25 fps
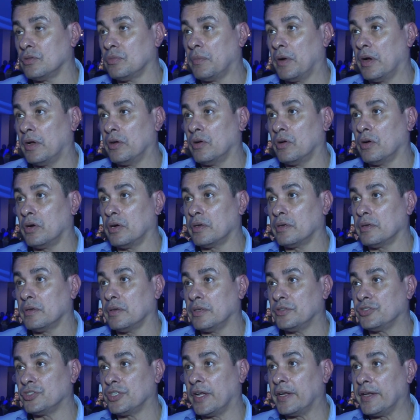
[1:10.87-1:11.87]
no
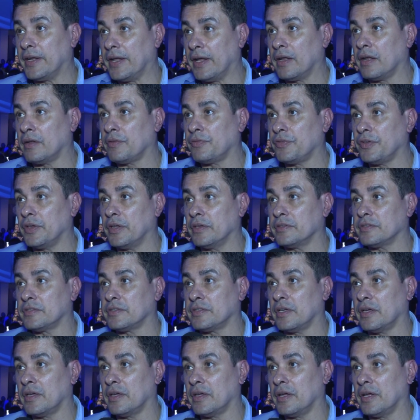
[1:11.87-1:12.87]
maior janela
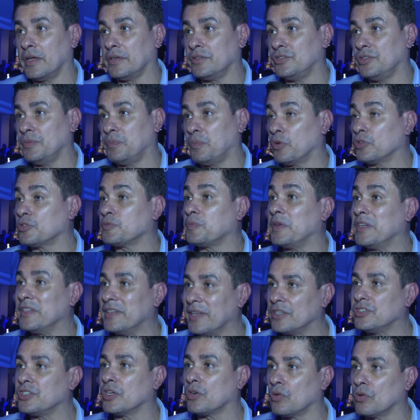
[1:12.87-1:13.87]
financeira é, de
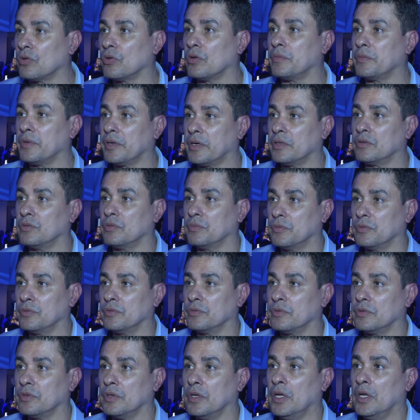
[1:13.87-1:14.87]
prosperidade econômica do
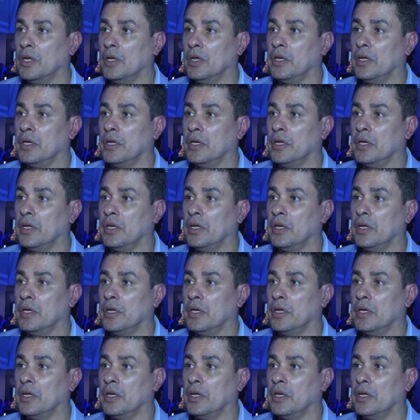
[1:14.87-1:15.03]
mundo.